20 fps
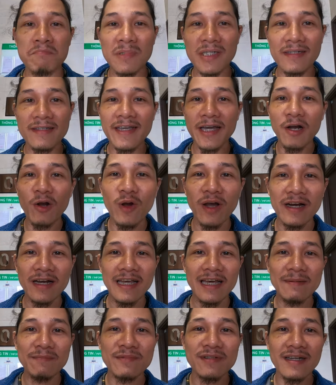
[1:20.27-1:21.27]
bữa giờ Hoàng
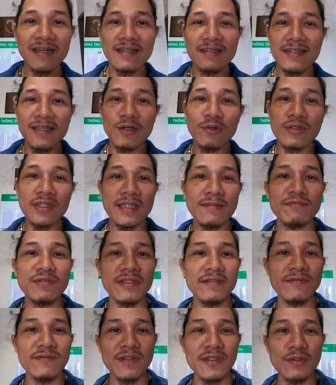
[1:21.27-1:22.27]
làm rất là nhiều clip
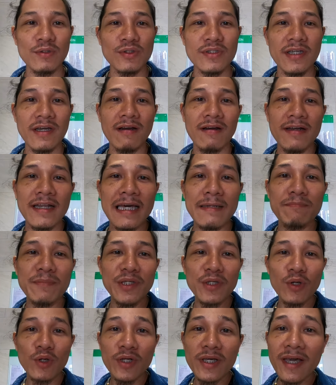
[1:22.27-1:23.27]
review cho đàn
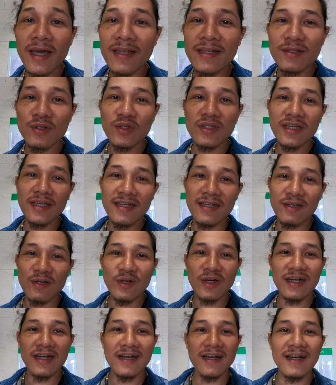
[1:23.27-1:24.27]
piano điện Tuy nhiên là
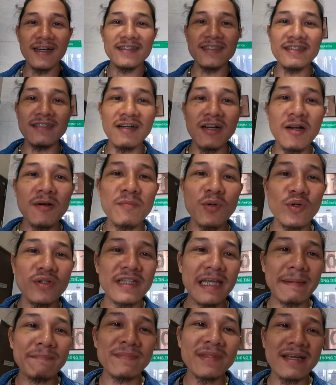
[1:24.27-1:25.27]
Hoàng à, chưa có
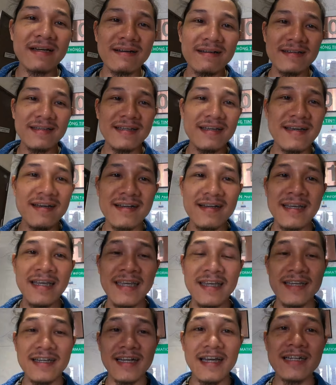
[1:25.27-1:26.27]
muốn nhắm tới à,
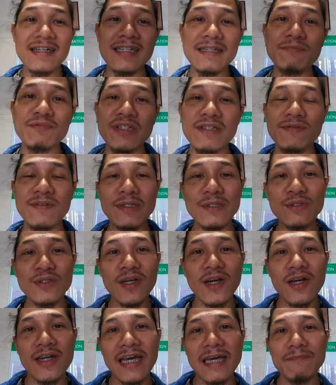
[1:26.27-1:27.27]
các clip review
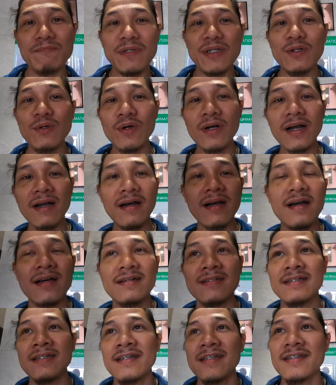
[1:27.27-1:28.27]
cho đàn piano
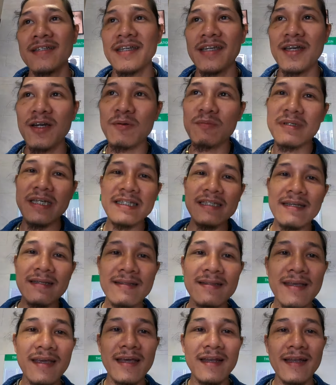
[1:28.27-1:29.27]
cơ Thì hôm nay
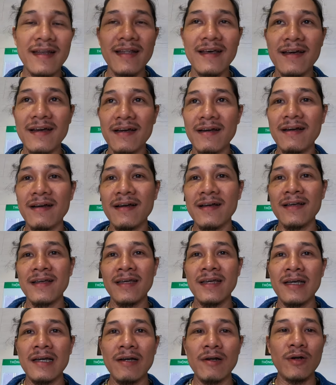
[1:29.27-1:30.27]
nhân tiện à,
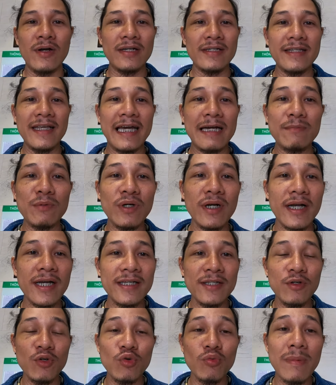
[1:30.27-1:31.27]
Hoàng giao một
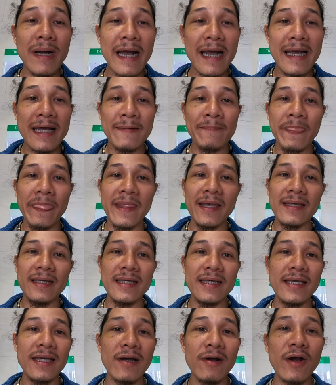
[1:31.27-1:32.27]
cây U3
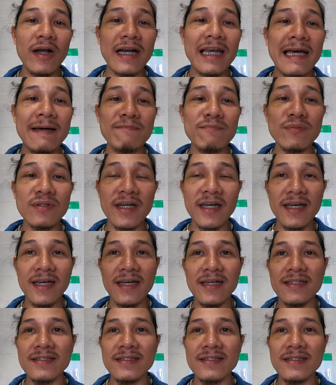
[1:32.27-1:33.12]
thì Hoàng làm uh,